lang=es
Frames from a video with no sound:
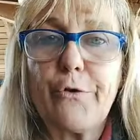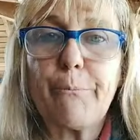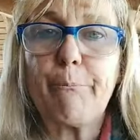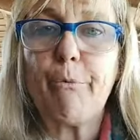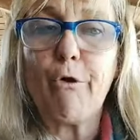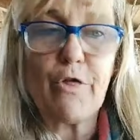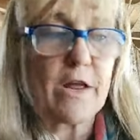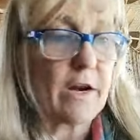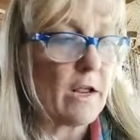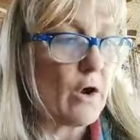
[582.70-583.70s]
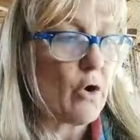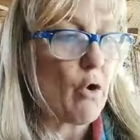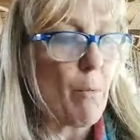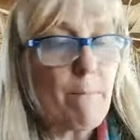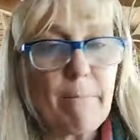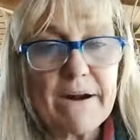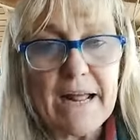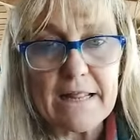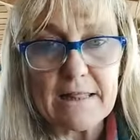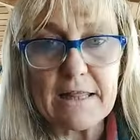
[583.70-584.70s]
poder
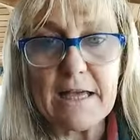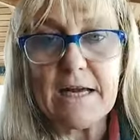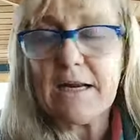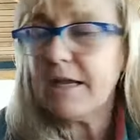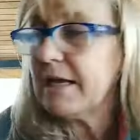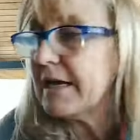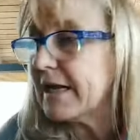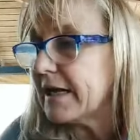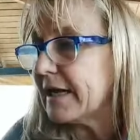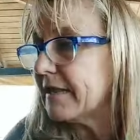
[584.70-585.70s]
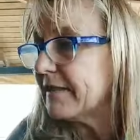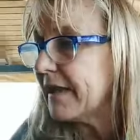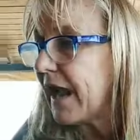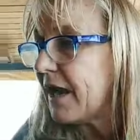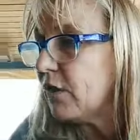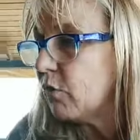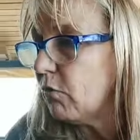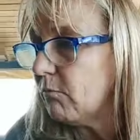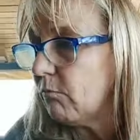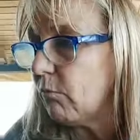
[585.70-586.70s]
comprender que de
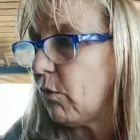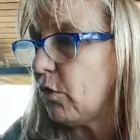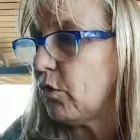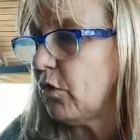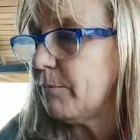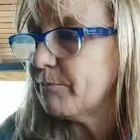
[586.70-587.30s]
algún modo